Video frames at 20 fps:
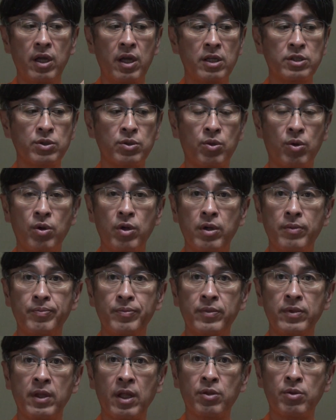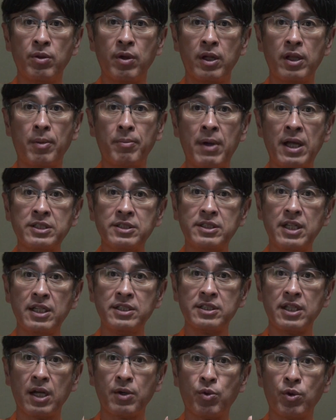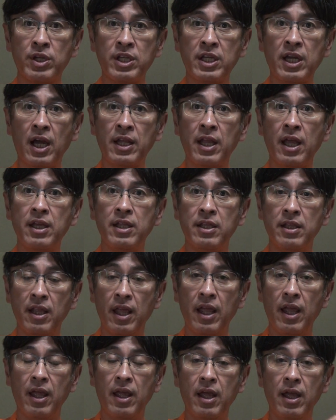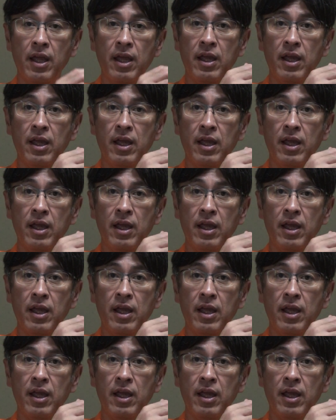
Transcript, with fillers: えそのなんつうのかなマッサージがこう効かないんで、